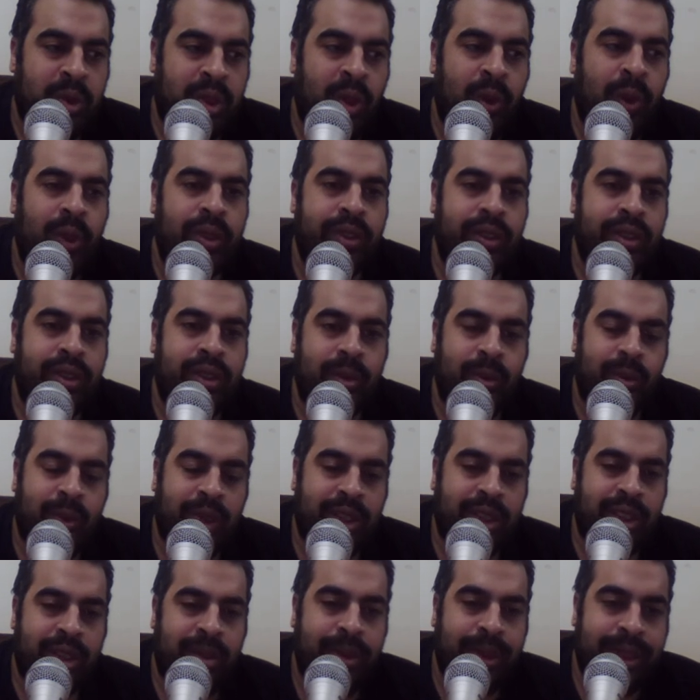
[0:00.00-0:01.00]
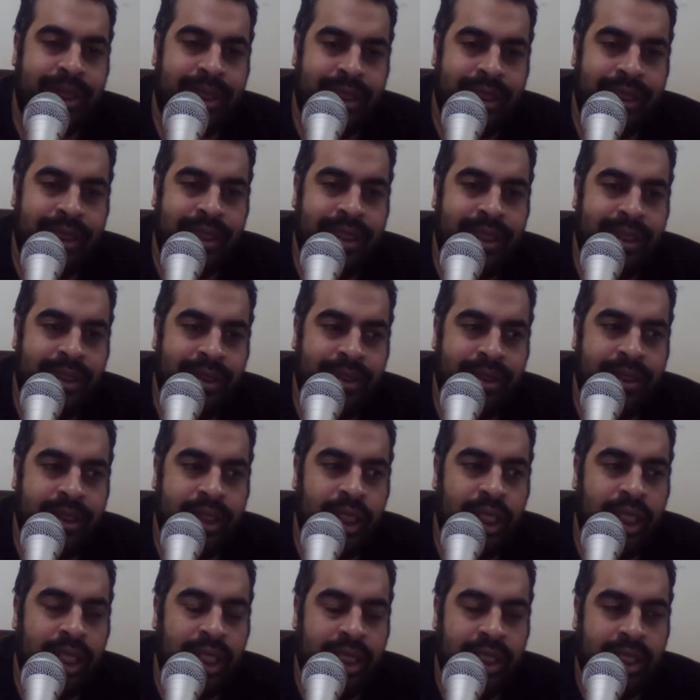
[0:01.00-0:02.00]
متوسط المرتبات في
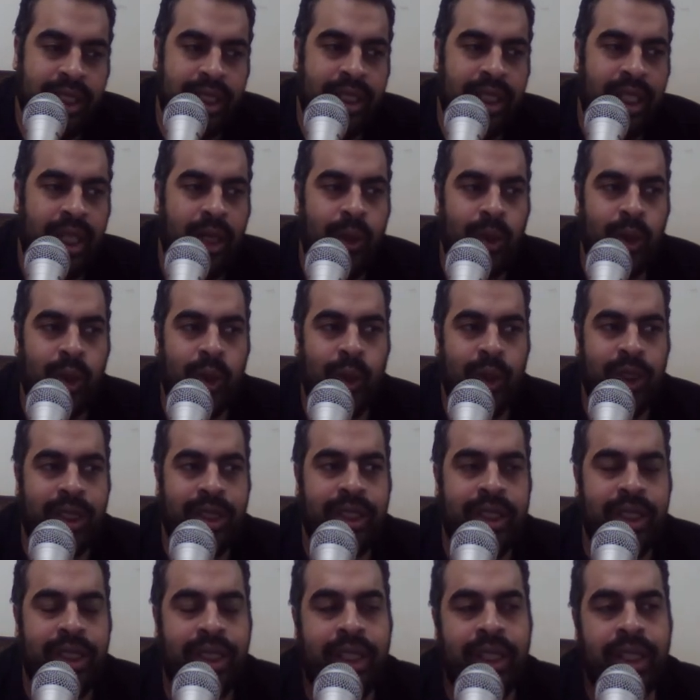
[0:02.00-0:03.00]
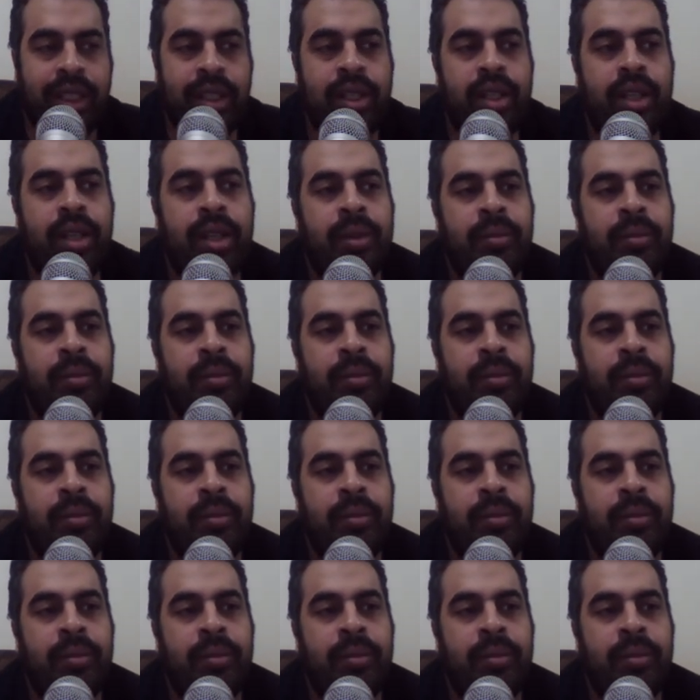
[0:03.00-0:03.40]
الشركات اللي حواليكوا قد ايه